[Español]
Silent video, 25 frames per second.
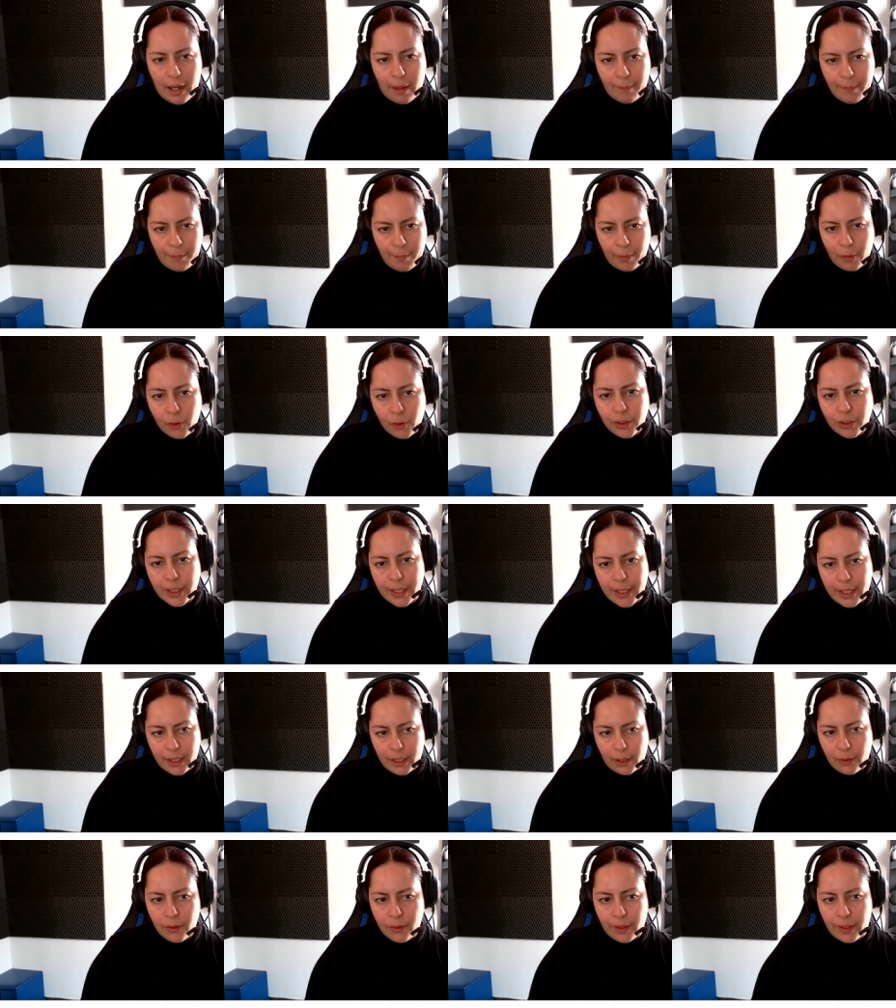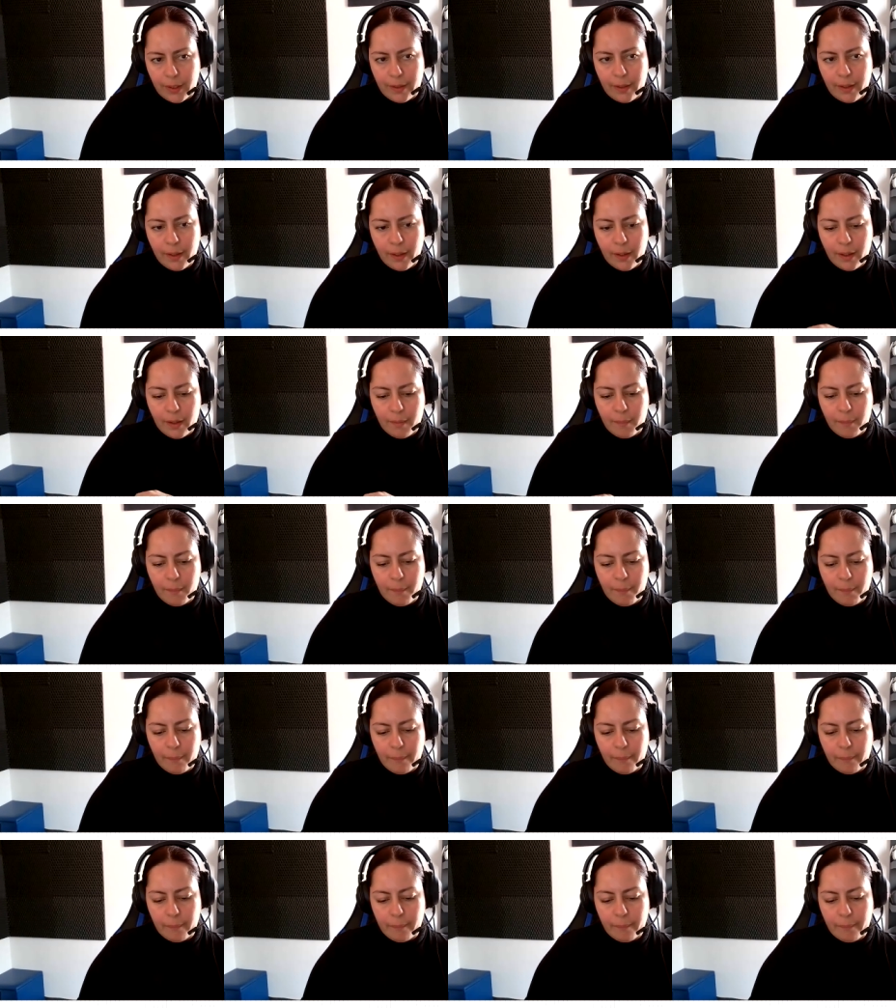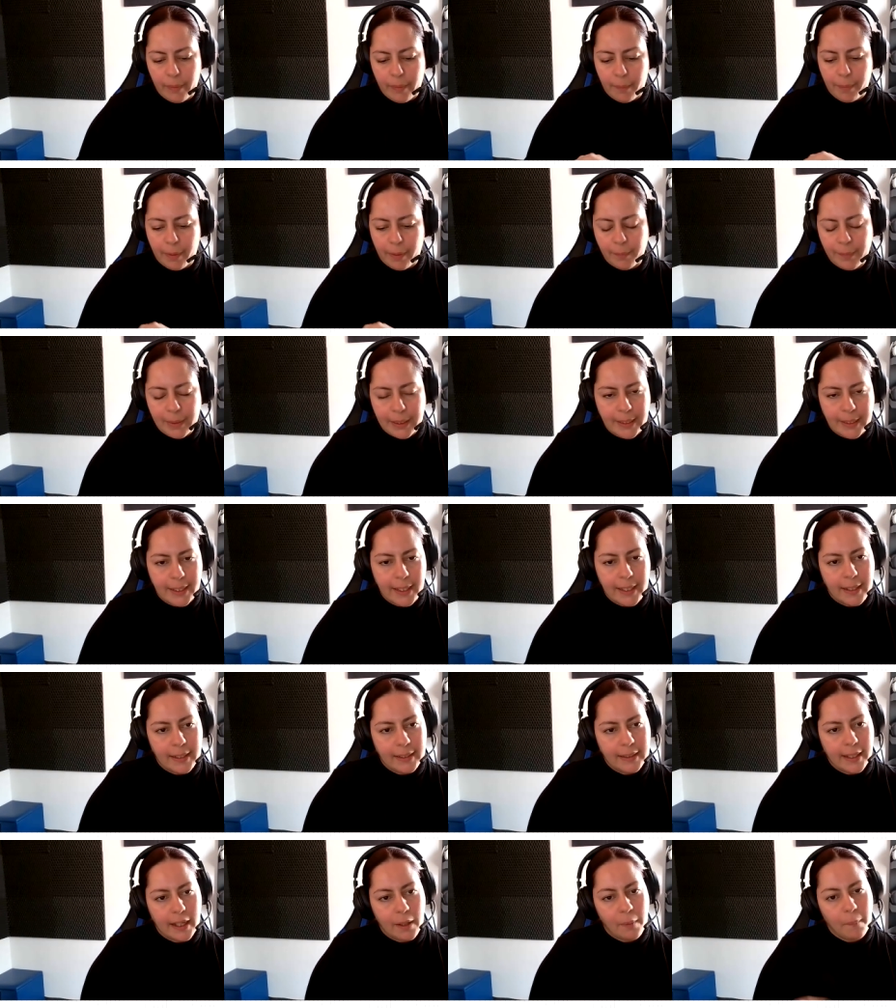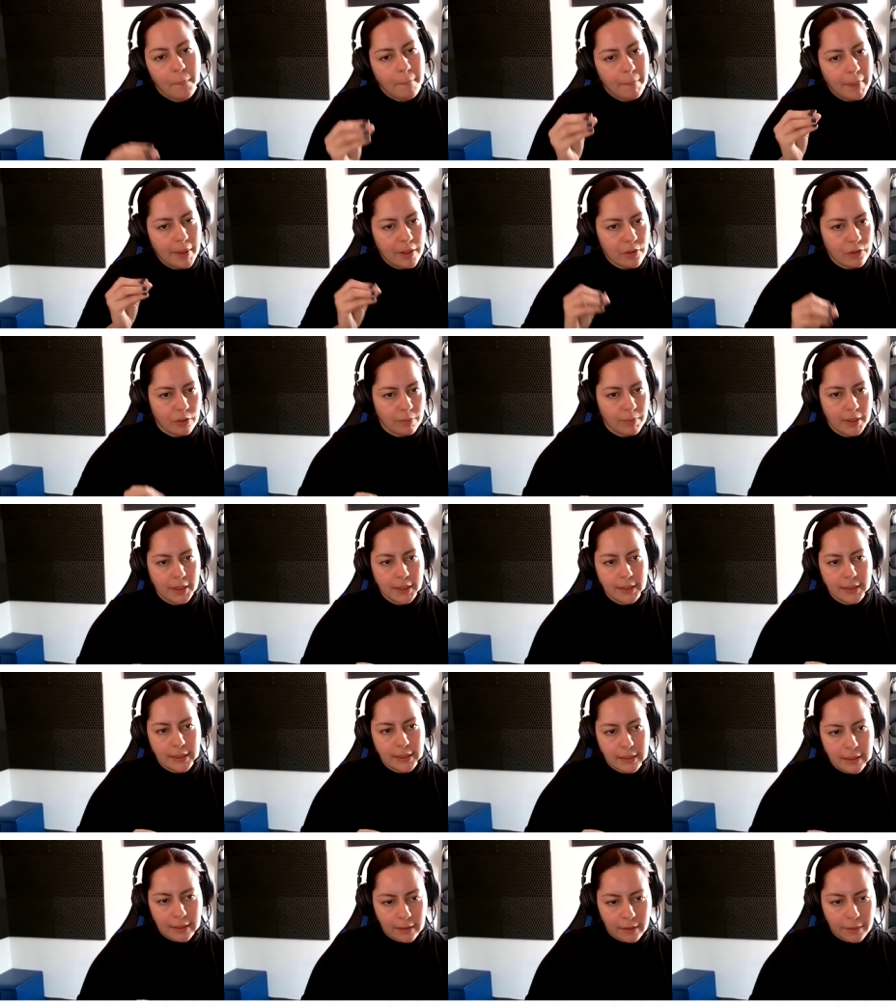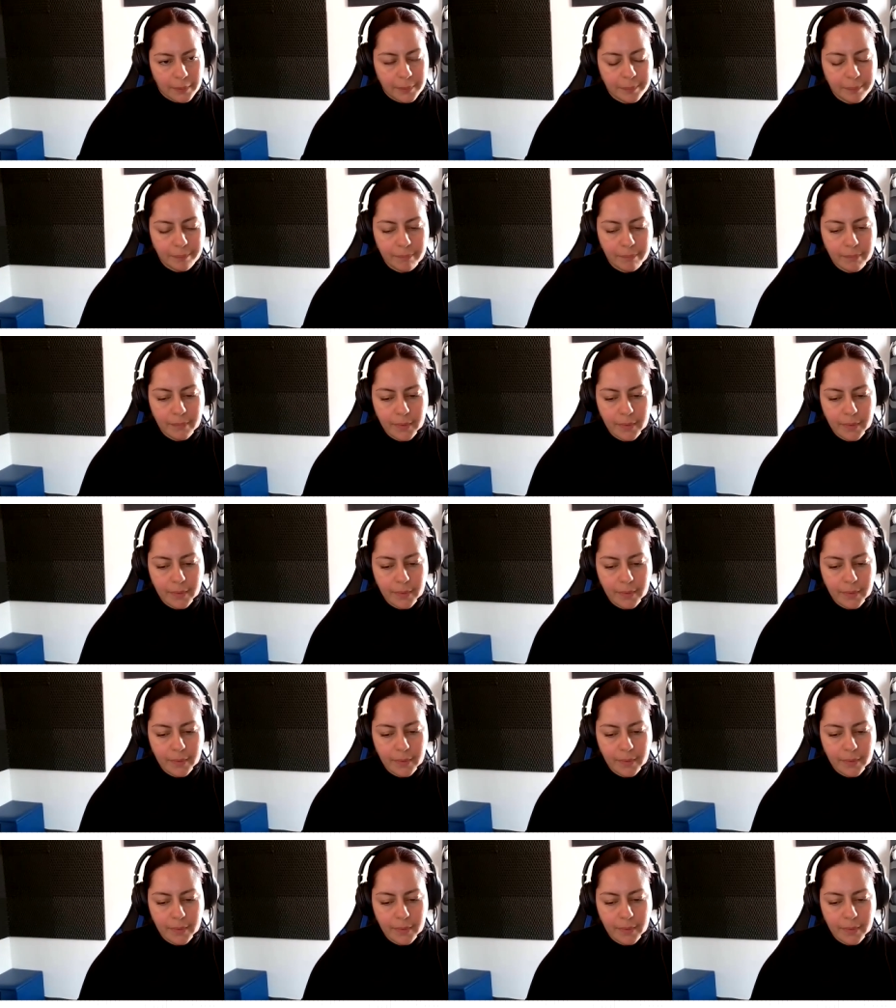A mí me gustaría que ustedes mm, me permitieran dar un paso más atrás